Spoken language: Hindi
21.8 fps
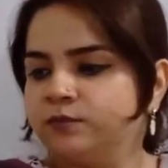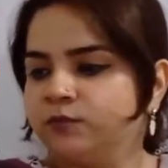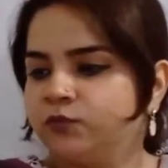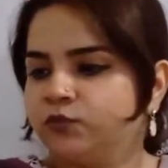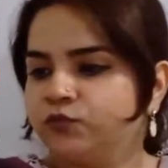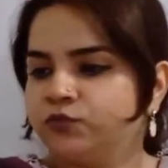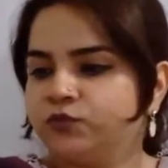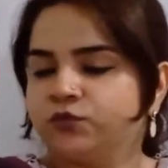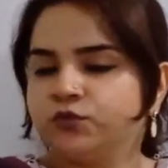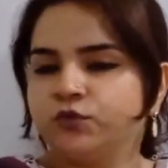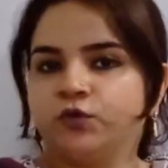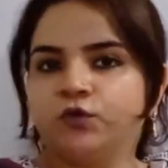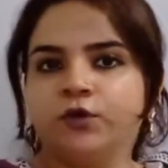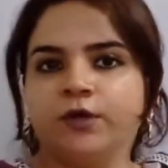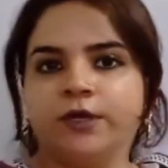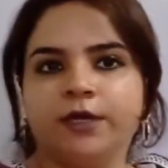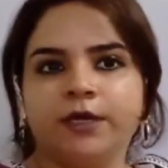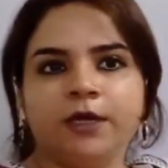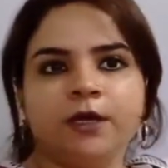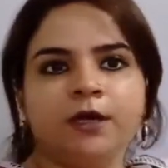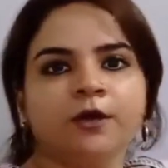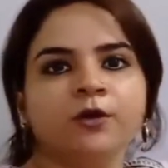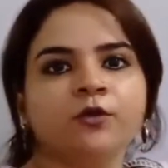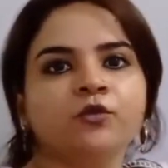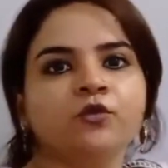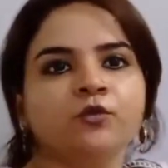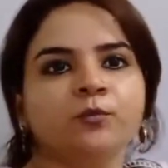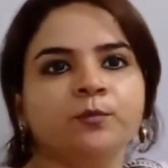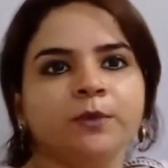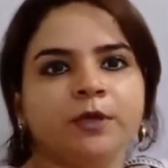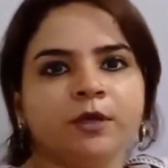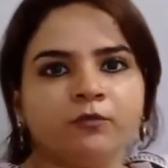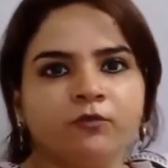उसको एक
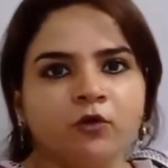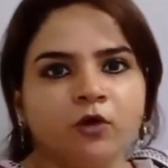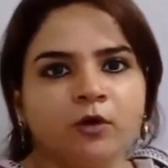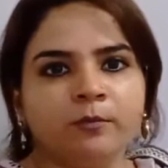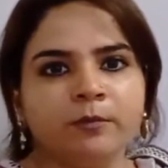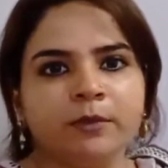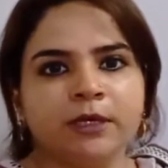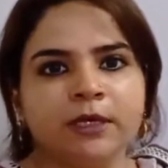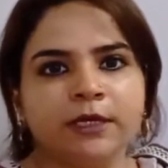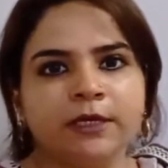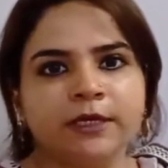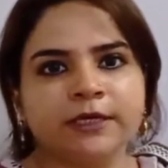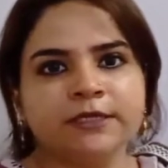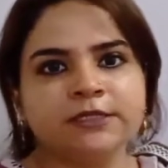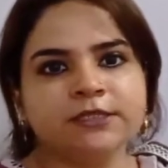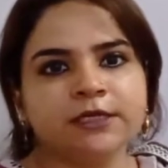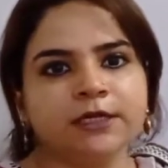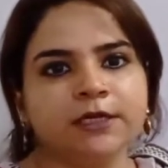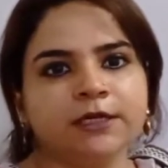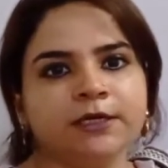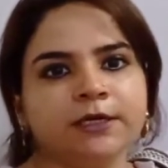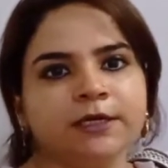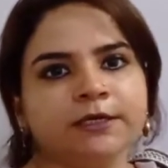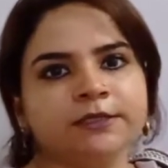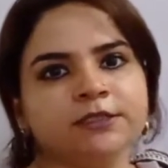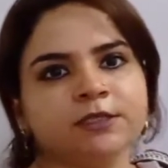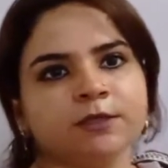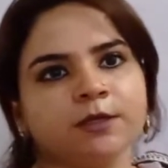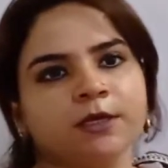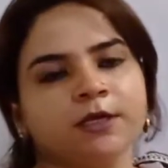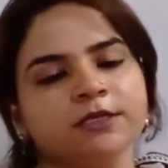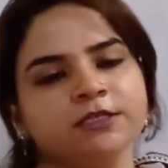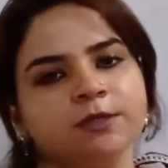ग्रुप की फॉर्म में लेके चले गए
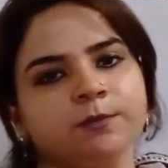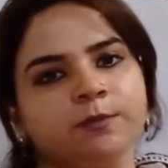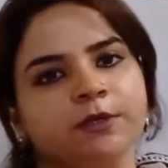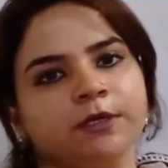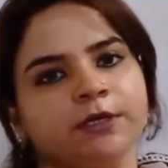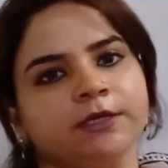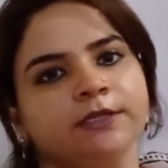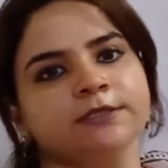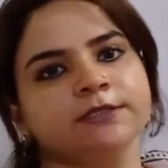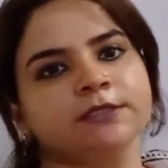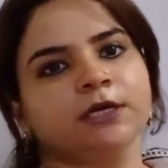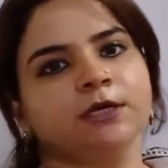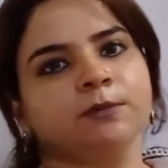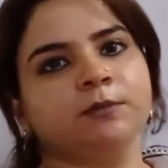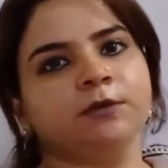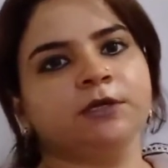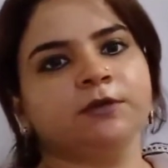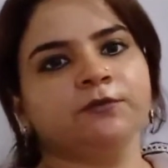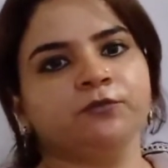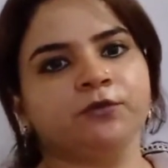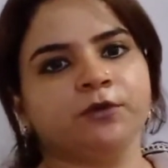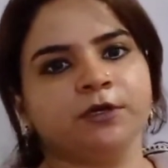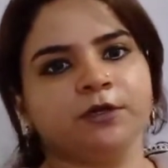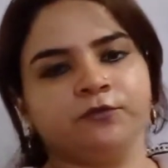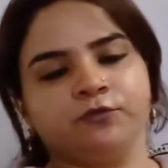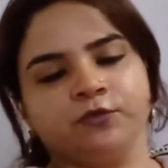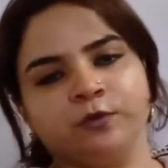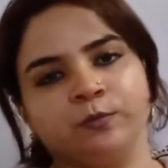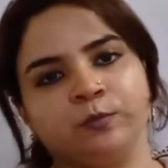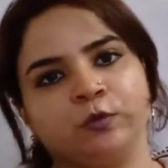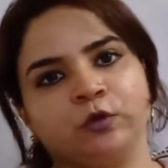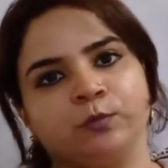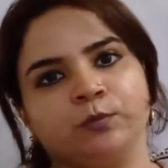जबकि जब हर इंसान में डिफरेंट
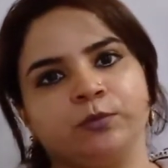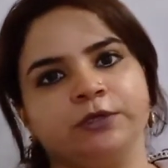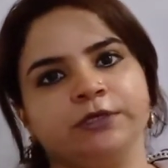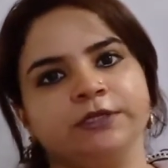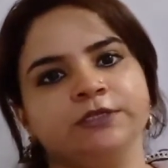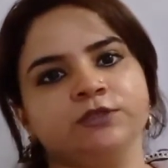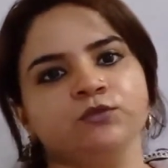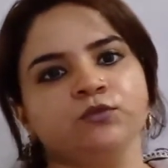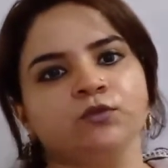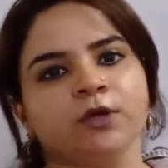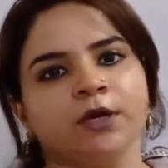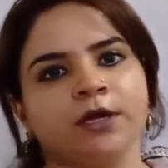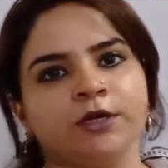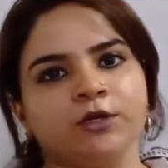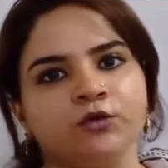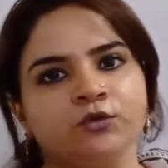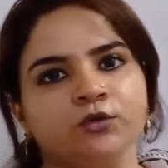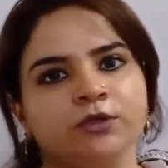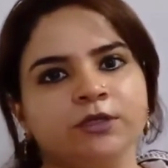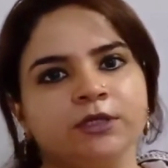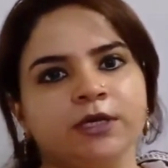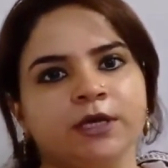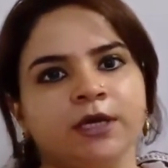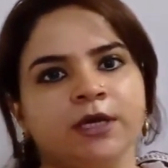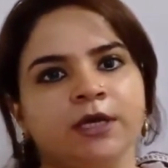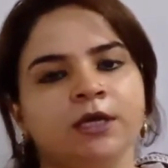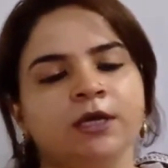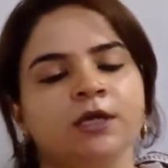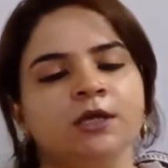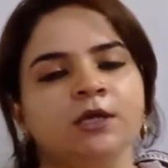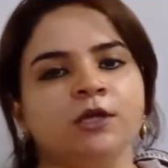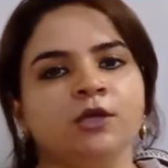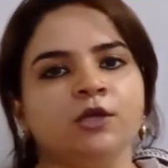डिफरेंट प्रॉपर्टीज़ यूनाइट होती हैं
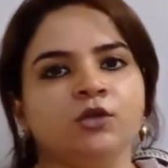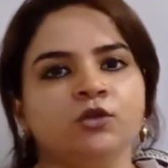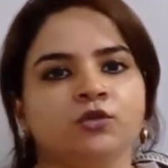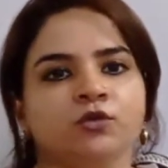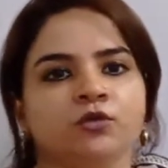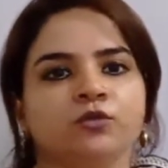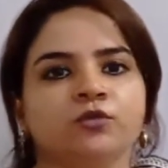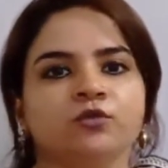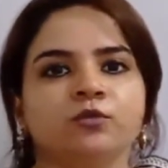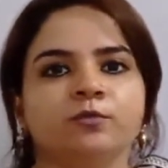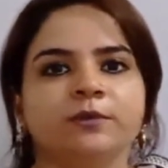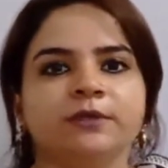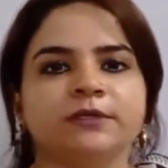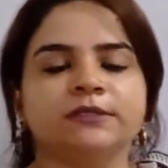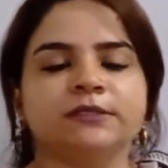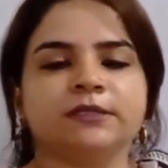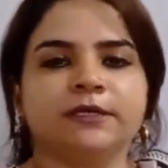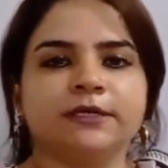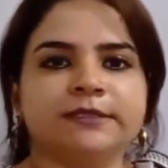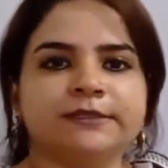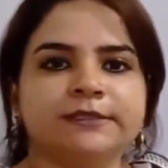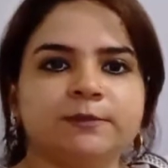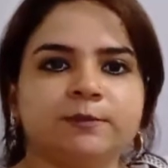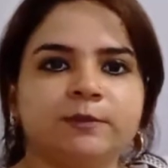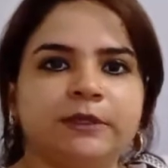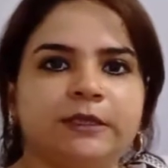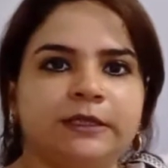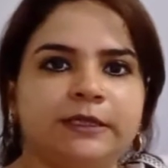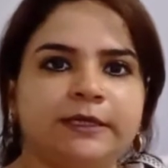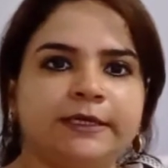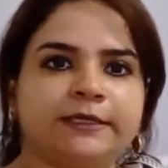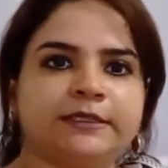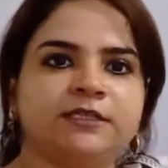तो ग्रुप किस तरह से
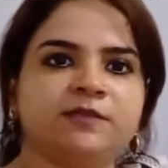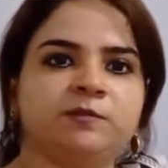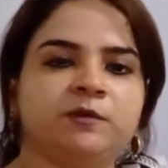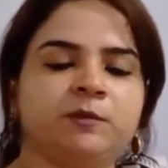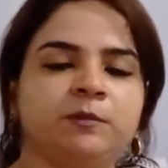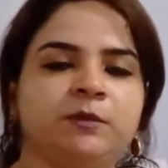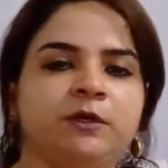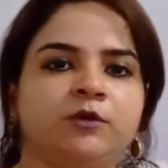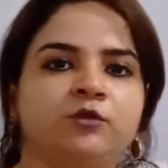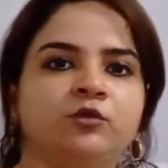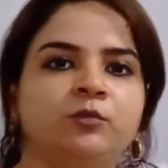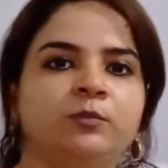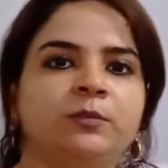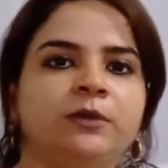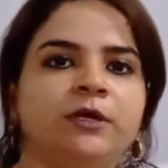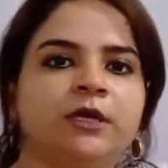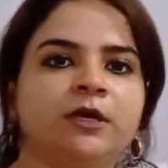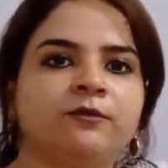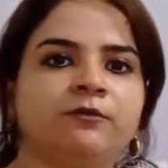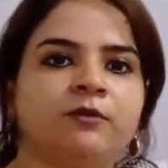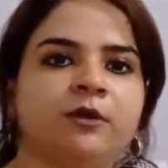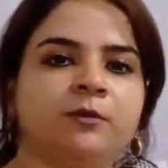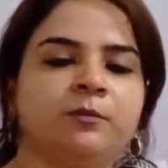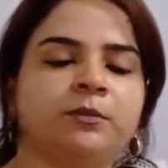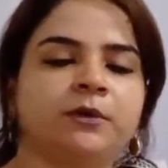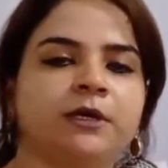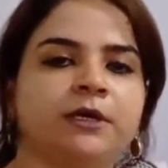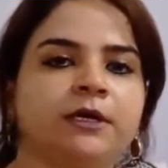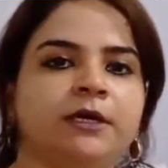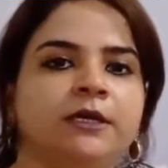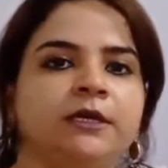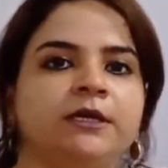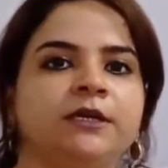बनता है जिसमें हमने ग्रुप बिहेवियर
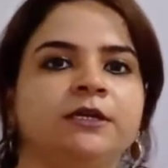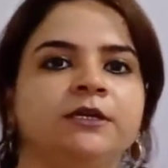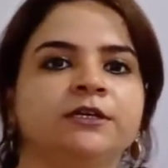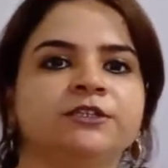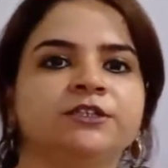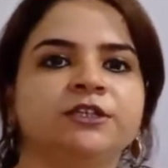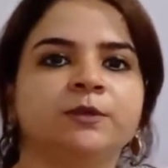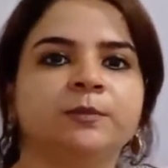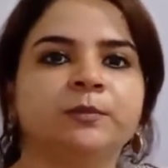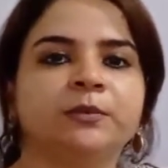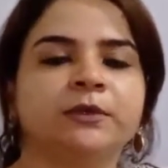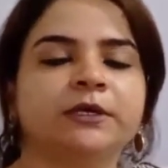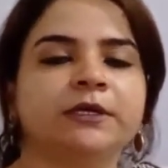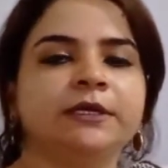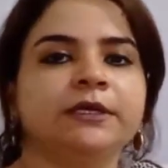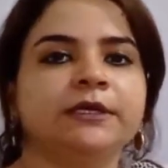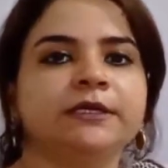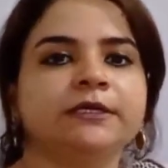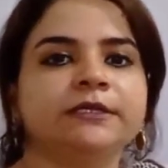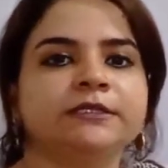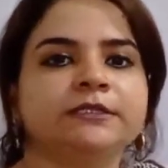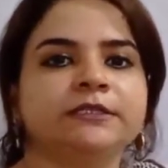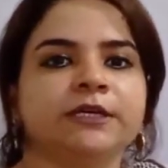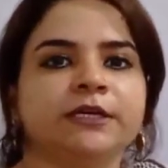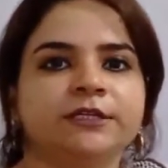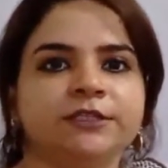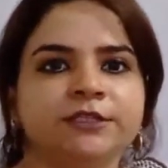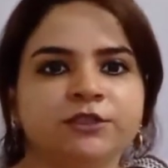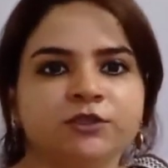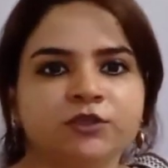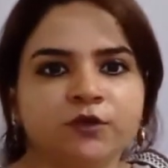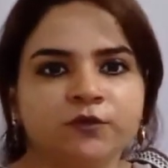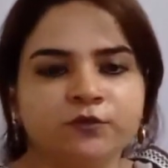पढ़ा लीडरशिप पढ़ी
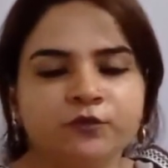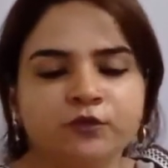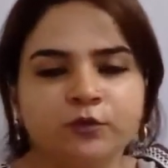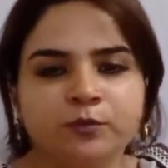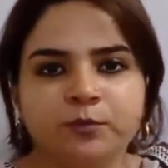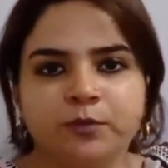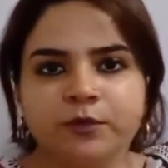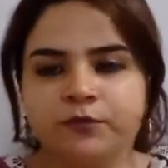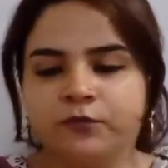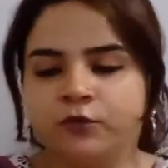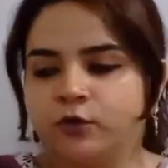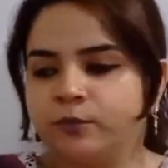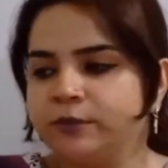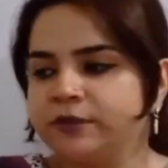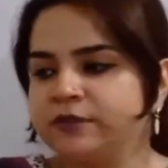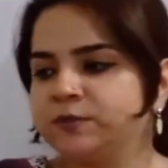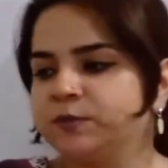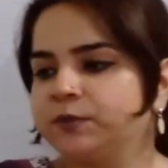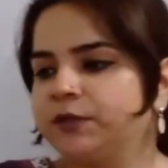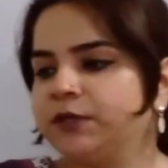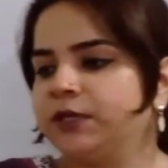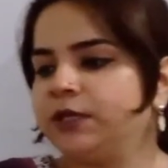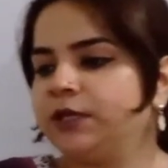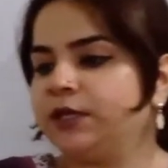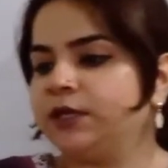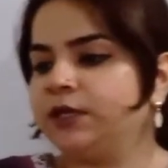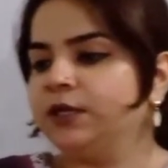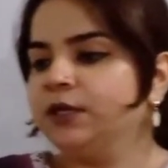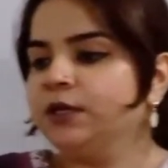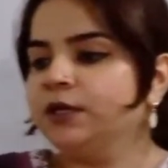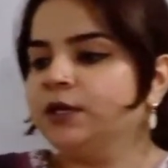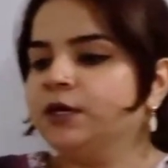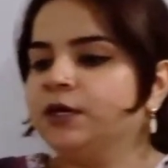स्टेजेस ऑफ ग्रुप परफॉर्मेंस पढ़ी
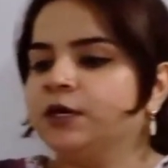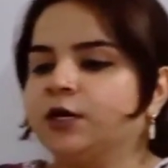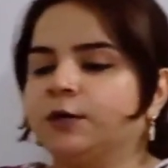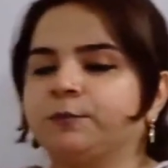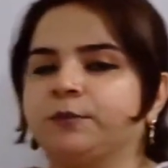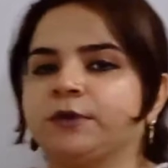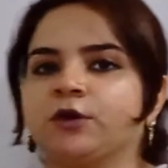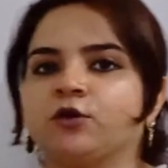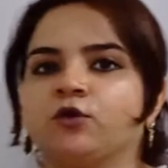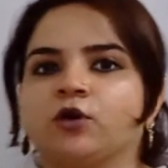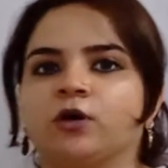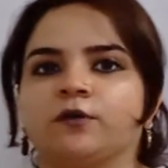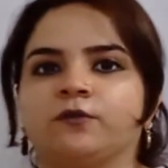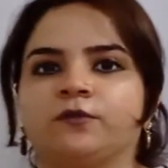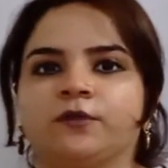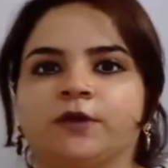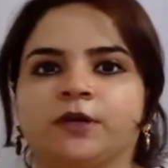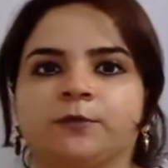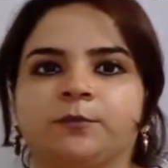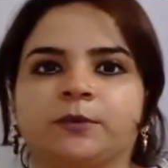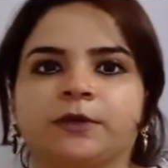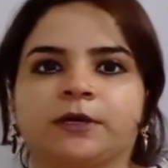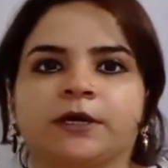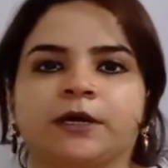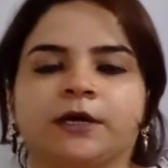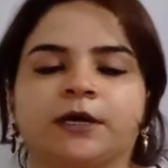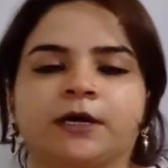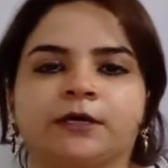हमने कॉन्फ्लिक्ट पढ़ा